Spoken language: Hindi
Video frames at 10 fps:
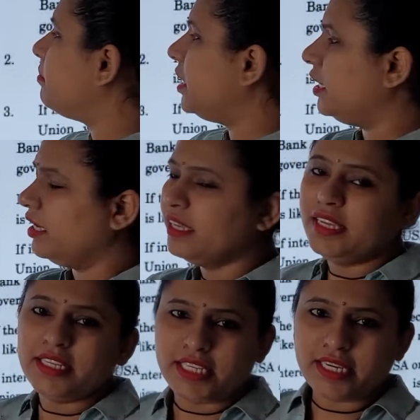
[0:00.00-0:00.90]
है बी
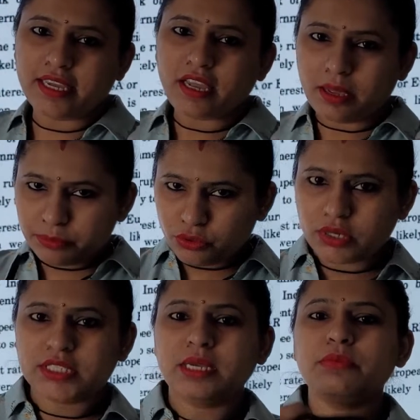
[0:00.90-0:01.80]
ठीक है अब
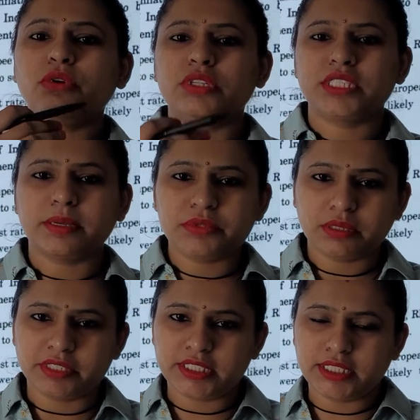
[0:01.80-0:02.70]
थोड़ा सा हम कॉन्सेप्ट
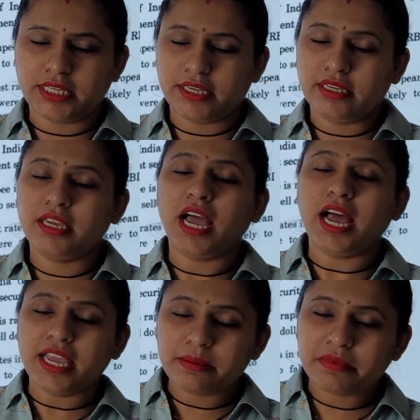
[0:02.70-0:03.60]
समझते हैं
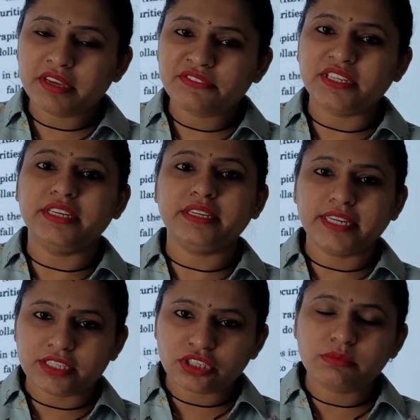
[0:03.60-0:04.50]
आईएमएफ
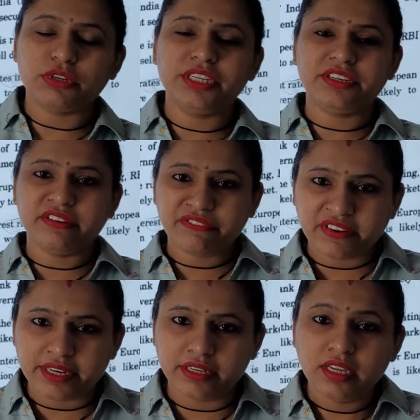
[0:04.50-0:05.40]
इंटरनेशनल मॉनिटरी
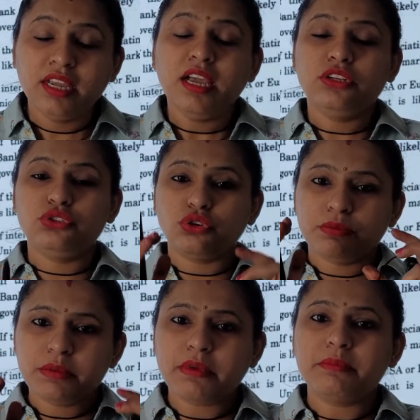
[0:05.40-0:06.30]
फंड जो
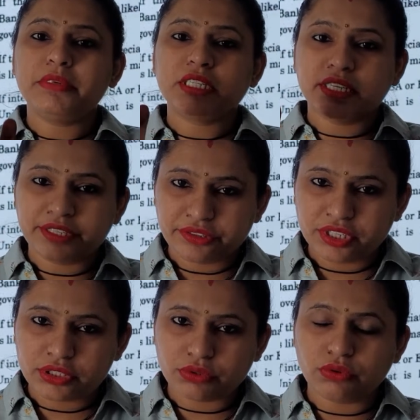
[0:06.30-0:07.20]
भी मेंबर
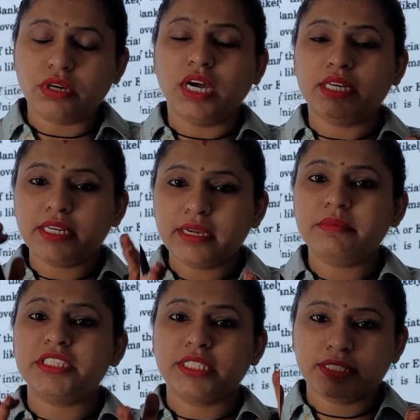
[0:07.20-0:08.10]
कंट्रीज़ को अगर
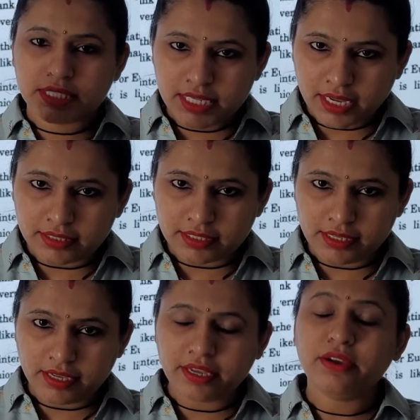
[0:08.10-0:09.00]
इमरजेंसी आती
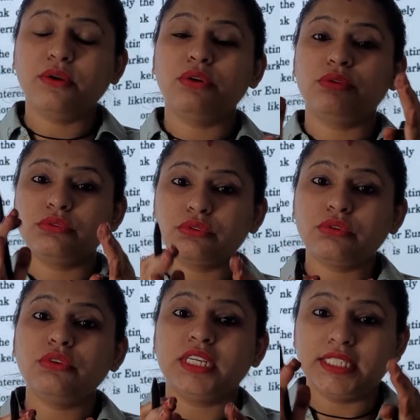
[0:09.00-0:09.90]
है और
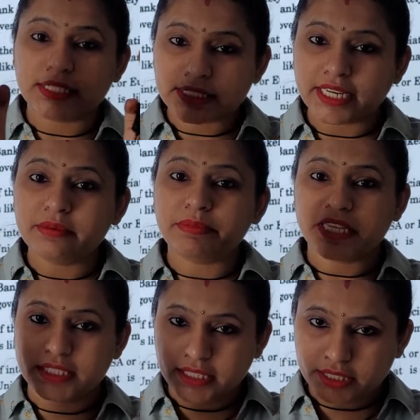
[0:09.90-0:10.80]
उनको इंस्टेंट
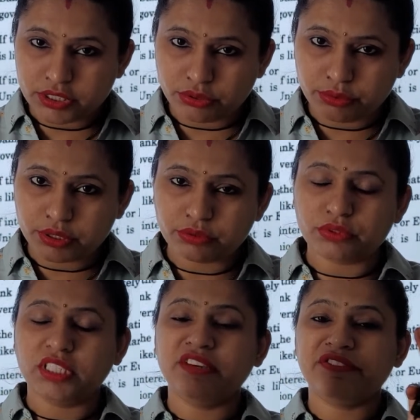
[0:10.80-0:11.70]
पैसे की ज़रूरत
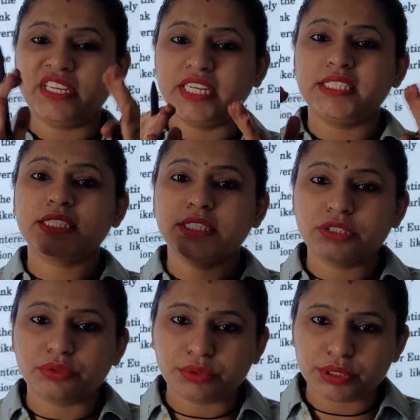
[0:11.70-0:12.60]
होती है फिनेंस की
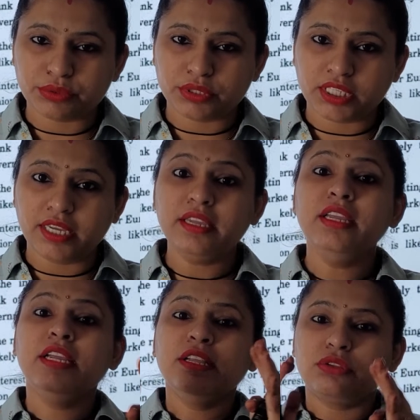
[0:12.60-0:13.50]
ज़रूरत होती है
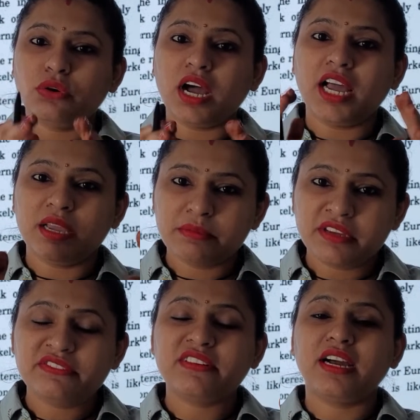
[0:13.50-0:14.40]
तो
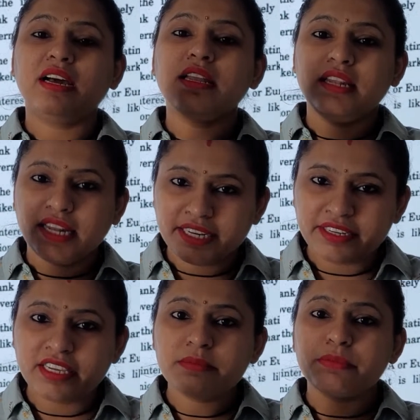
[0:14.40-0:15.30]
आईएमएफ का
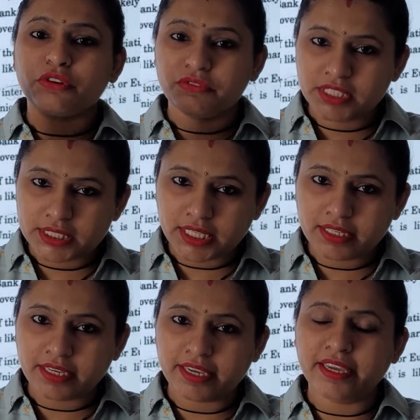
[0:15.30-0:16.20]
लेंडिंग
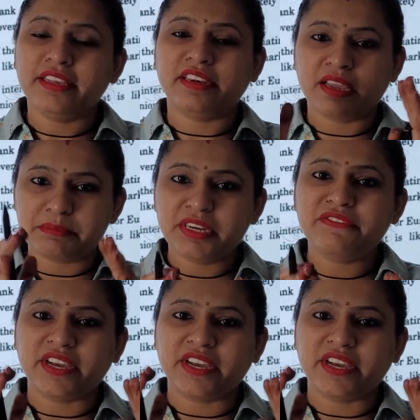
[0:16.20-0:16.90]
प्रोविज़न है रैपिड